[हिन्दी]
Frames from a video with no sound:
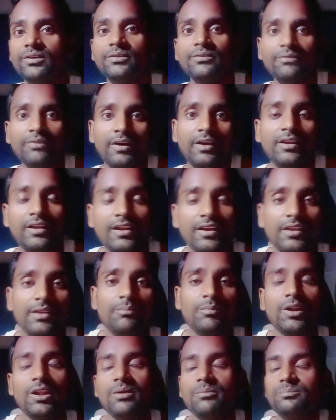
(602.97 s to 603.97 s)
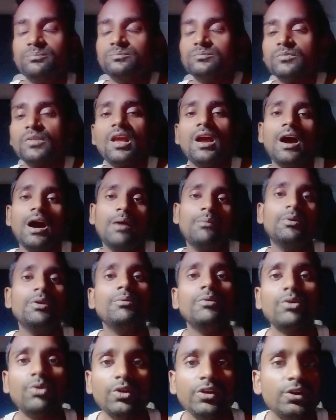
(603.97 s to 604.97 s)
फाइनली मतलब अभी
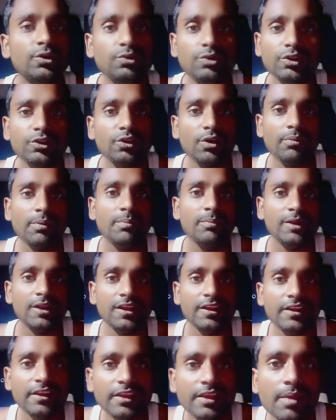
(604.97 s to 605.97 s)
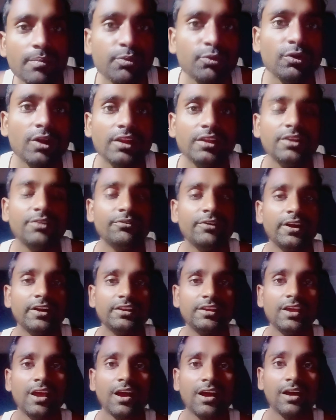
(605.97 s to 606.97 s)
भी कोई ड्यूटी तो हमें मिली नहीं है पूरा दिन वेट
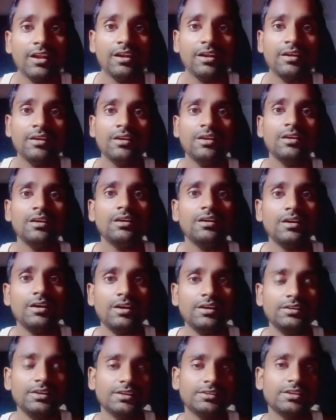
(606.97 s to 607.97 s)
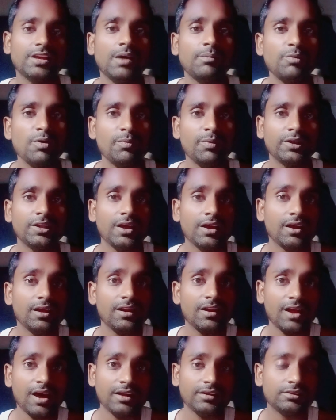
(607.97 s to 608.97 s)
किया कल जैसे आपको पता है
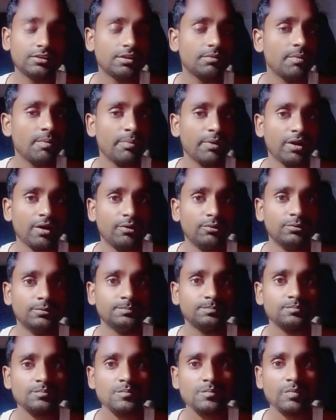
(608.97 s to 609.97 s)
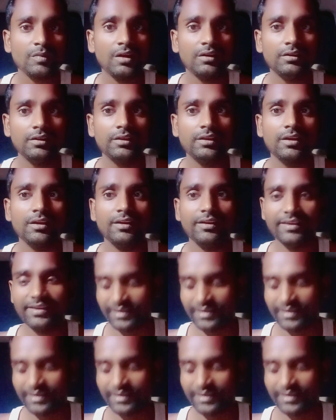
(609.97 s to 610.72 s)
कल रात से मैं पढ़ाऊँ ठीक है